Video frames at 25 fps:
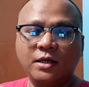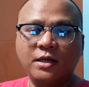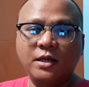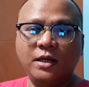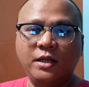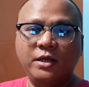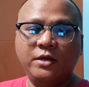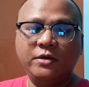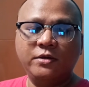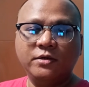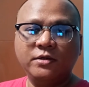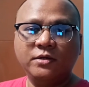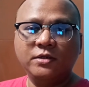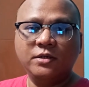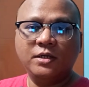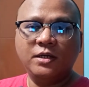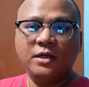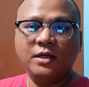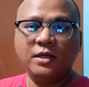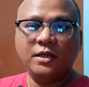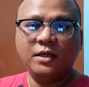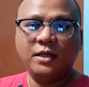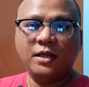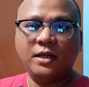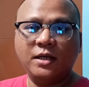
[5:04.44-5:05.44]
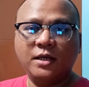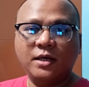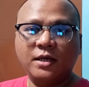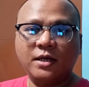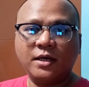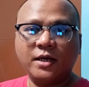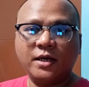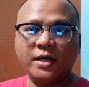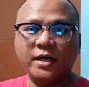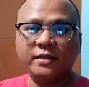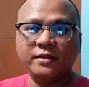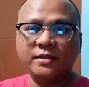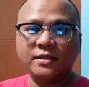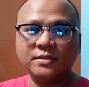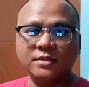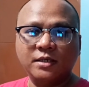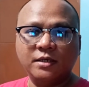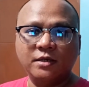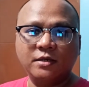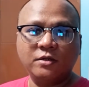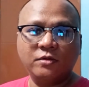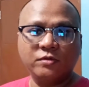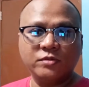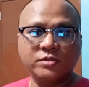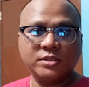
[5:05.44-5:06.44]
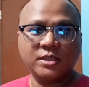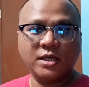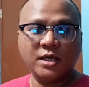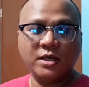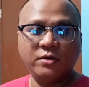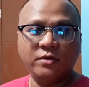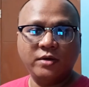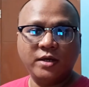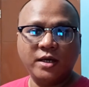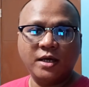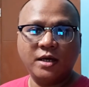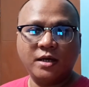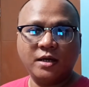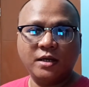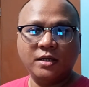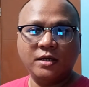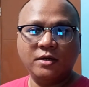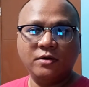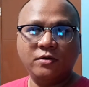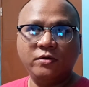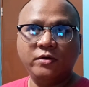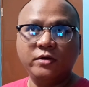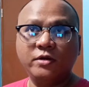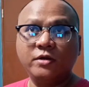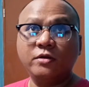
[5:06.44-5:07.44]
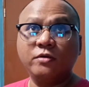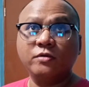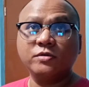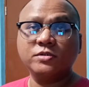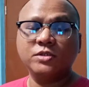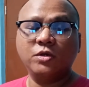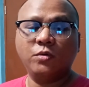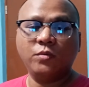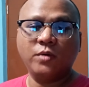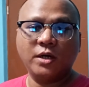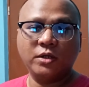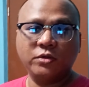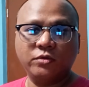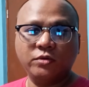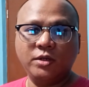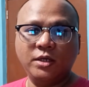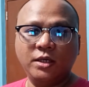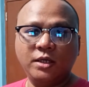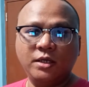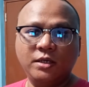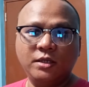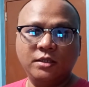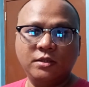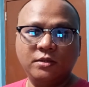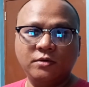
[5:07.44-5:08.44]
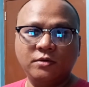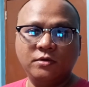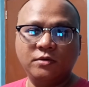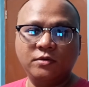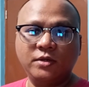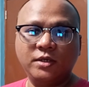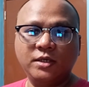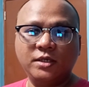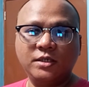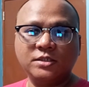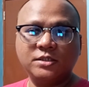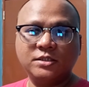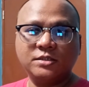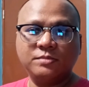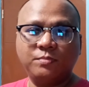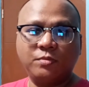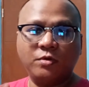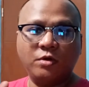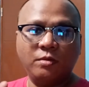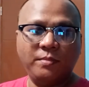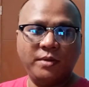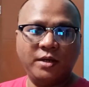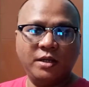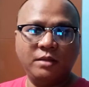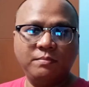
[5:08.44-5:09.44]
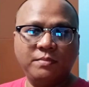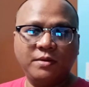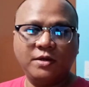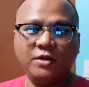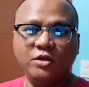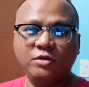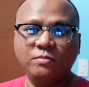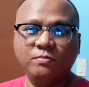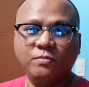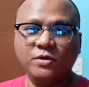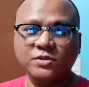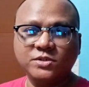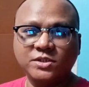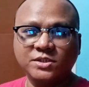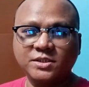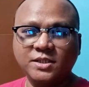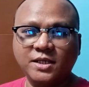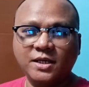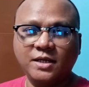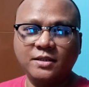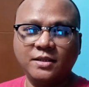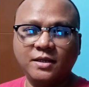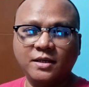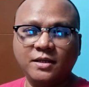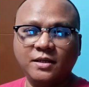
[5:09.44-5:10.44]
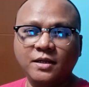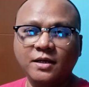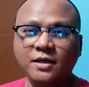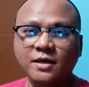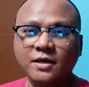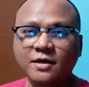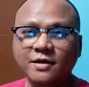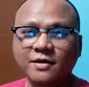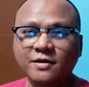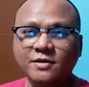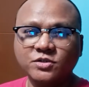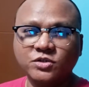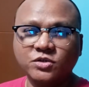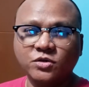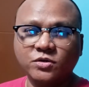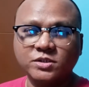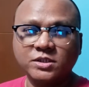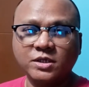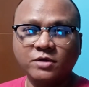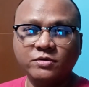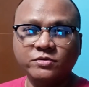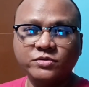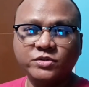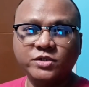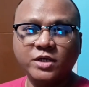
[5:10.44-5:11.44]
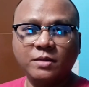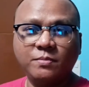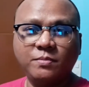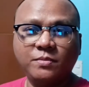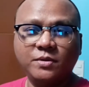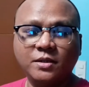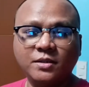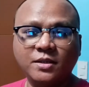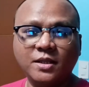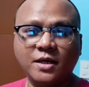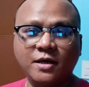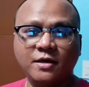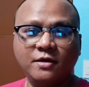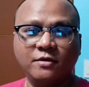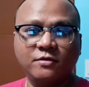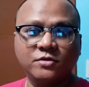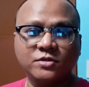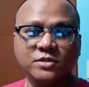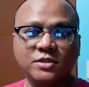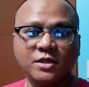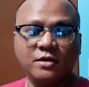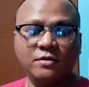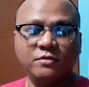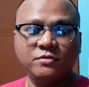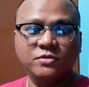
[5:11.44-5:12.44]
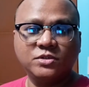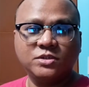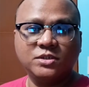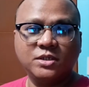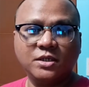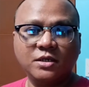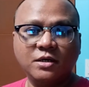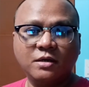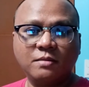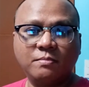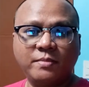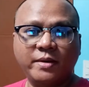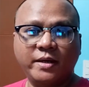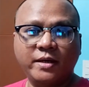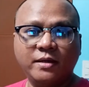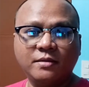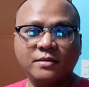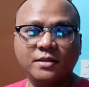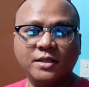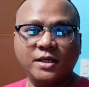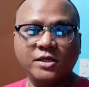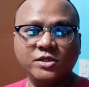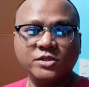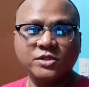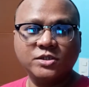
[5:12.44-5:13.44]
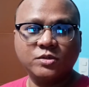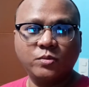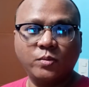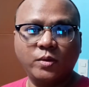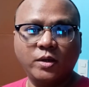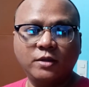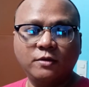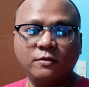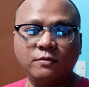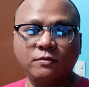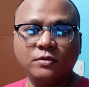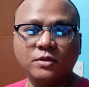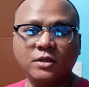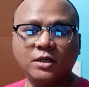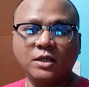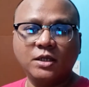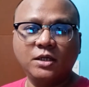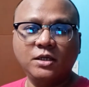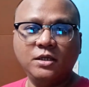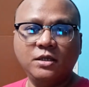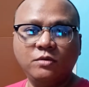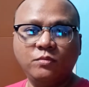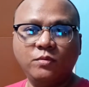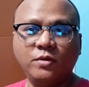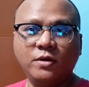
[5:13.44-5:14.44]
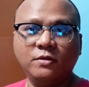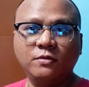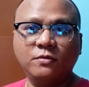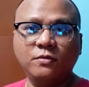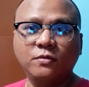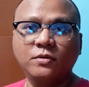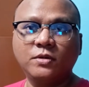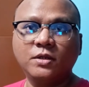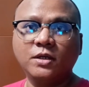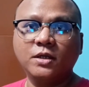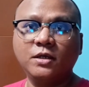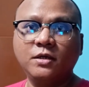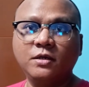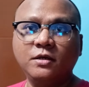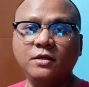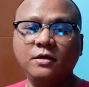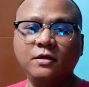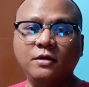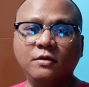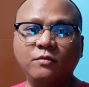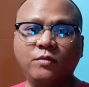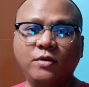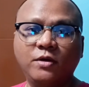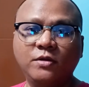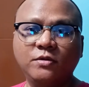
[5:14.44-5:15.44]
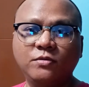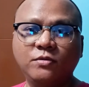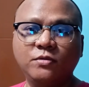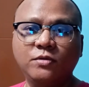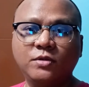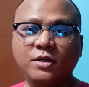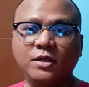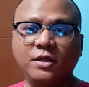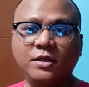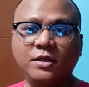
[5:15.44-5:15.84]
clear, na kahit nasa enclosed tayo yung area or close na kwarto na ganito is prominent pa rin yung boses natin. So sound check muna tayo. Sound check, mic test, 1, 2, 3, 1, 2, 3, 1, 2,